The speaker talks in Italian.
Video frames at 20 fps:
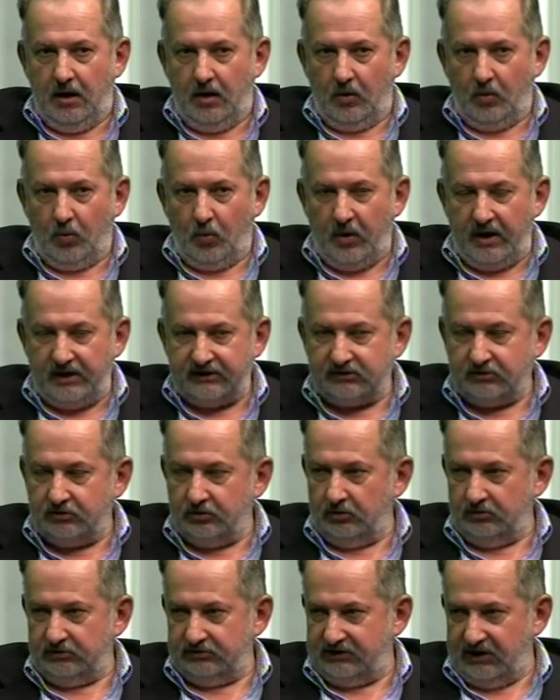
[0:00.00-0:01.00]

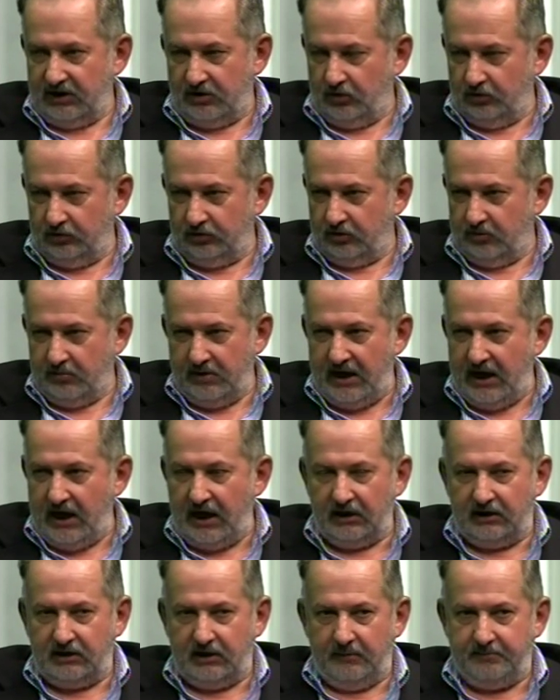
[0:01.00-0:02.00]
Questo secondo me
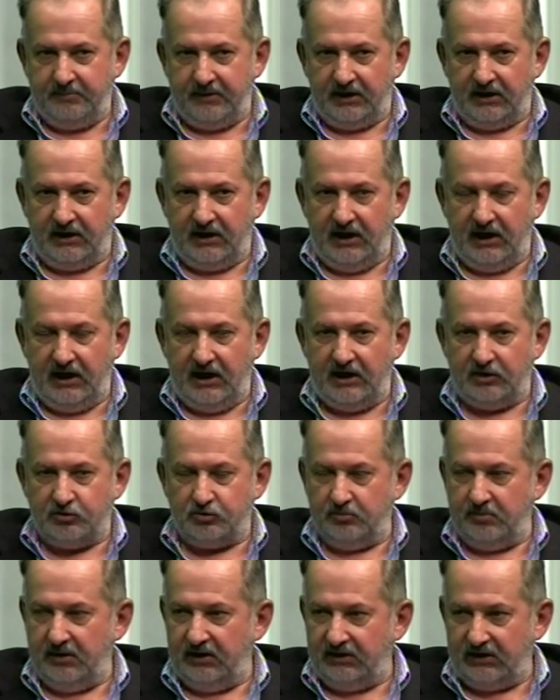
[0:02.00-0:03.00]
anche perché è
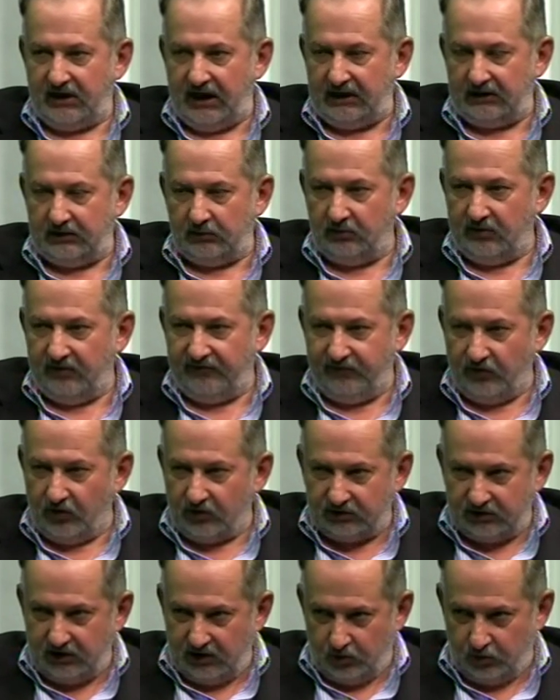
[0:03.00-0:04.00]
subentrata una
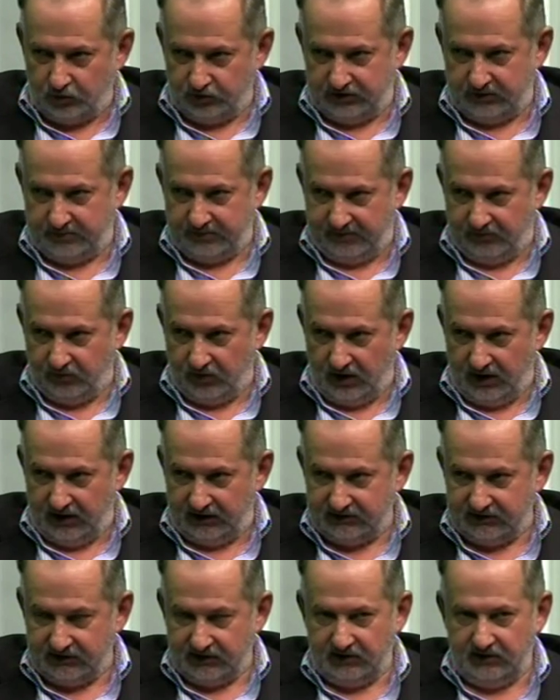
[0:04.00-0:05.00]
forte
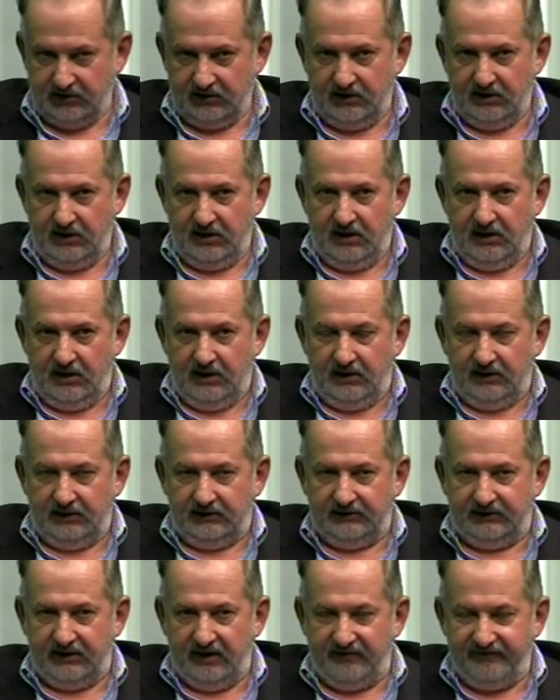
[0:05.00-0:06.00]
consapevolezza
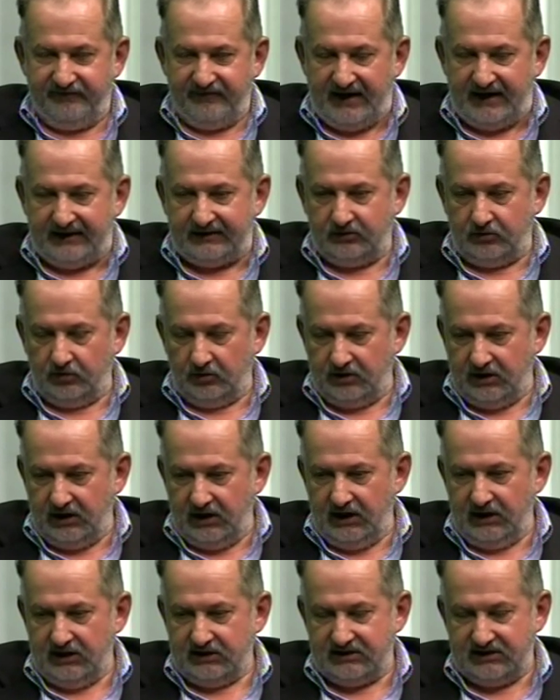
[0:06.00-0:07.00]
del fatto
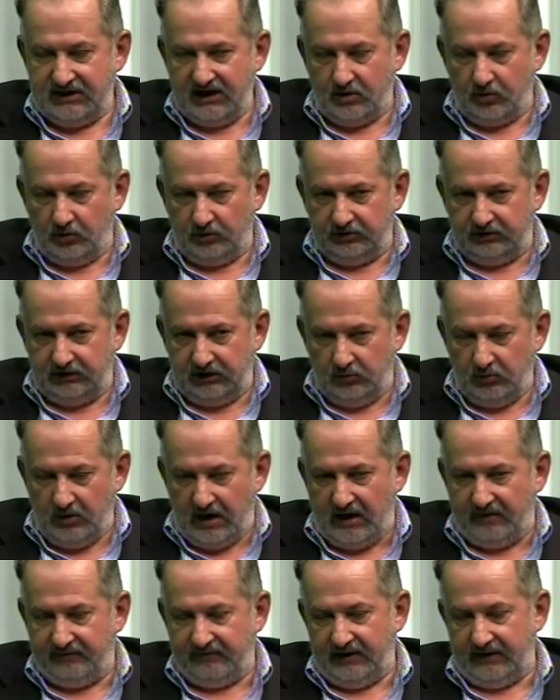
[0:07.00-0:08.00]
che se
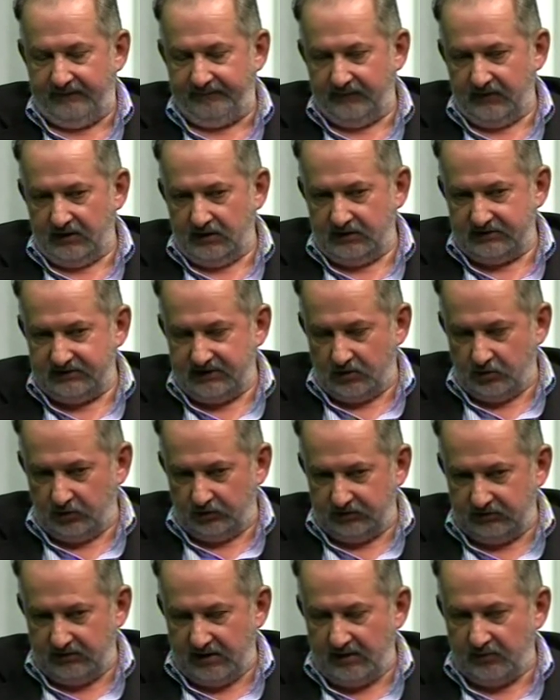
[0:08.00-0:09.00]
continuava, se
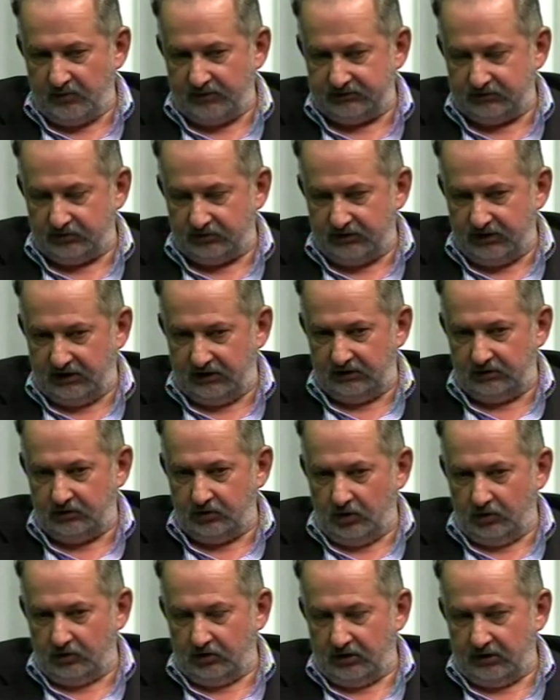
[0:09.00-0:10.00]
continuava questo
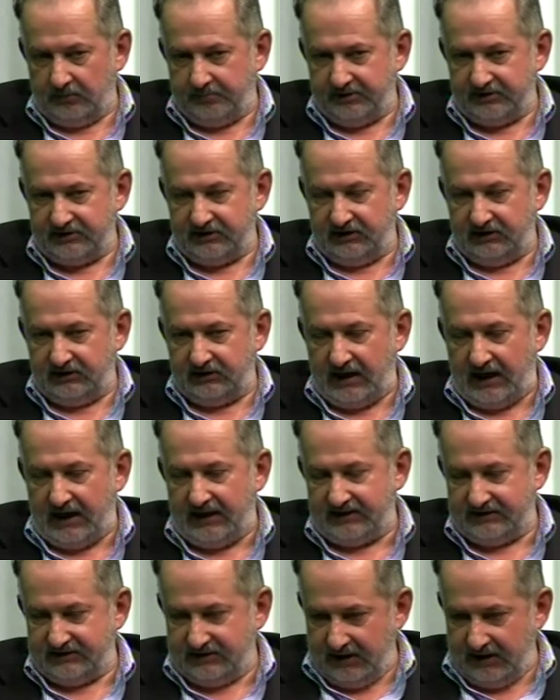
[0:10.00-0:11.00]
territorio a rappresentarsi e a